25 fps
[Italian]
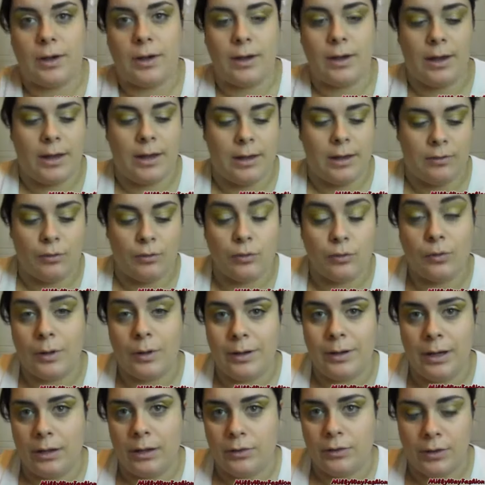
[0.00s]
sotto il
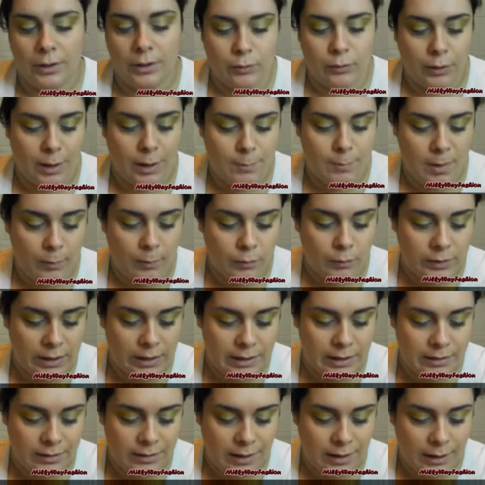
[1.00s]
dorato che abbiamo
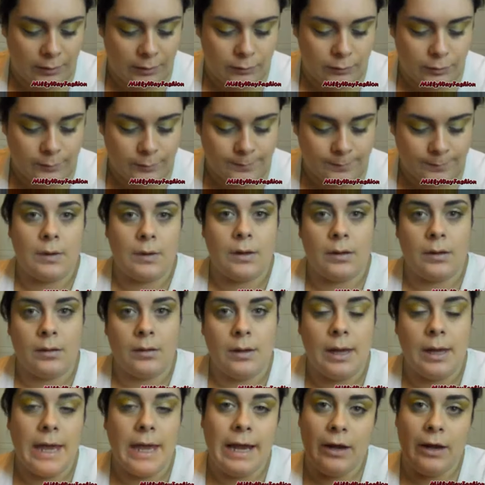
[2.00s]
utilizzato e
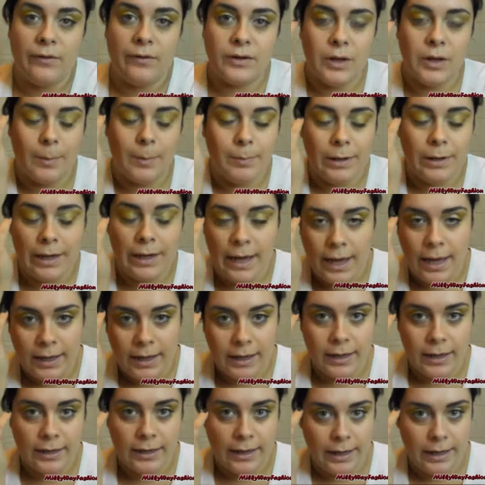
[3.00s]
lo vado ad applicare
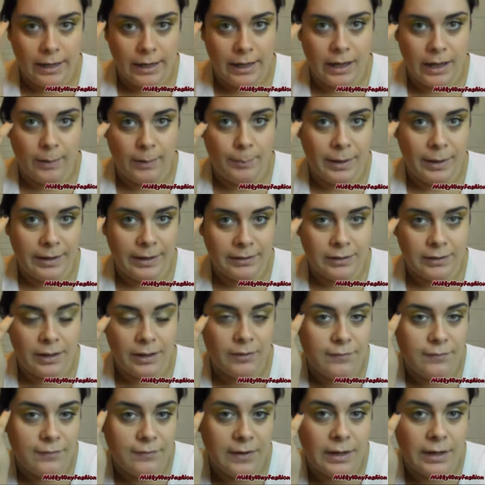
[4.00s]
nella parte
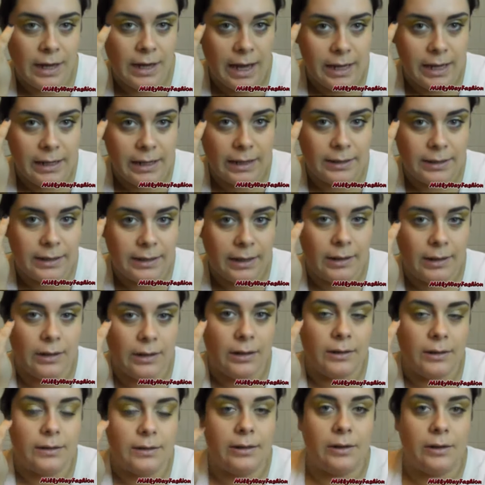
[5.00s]
finale del,
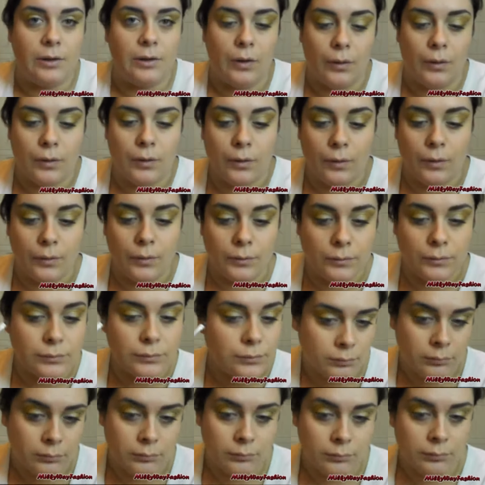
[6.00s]
dell'occhio
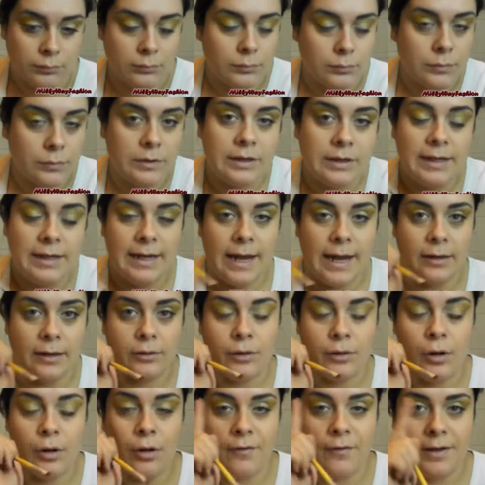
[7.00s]

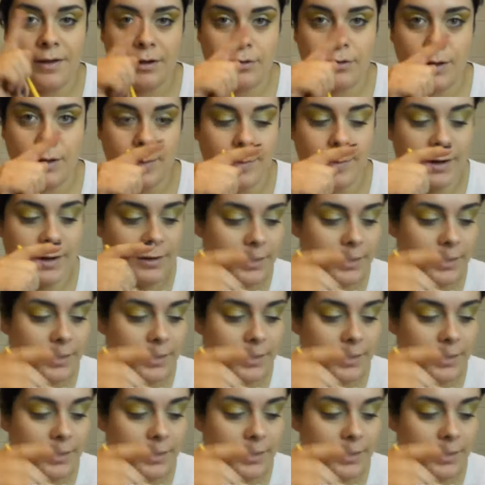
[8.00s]
tirandolo verso la parte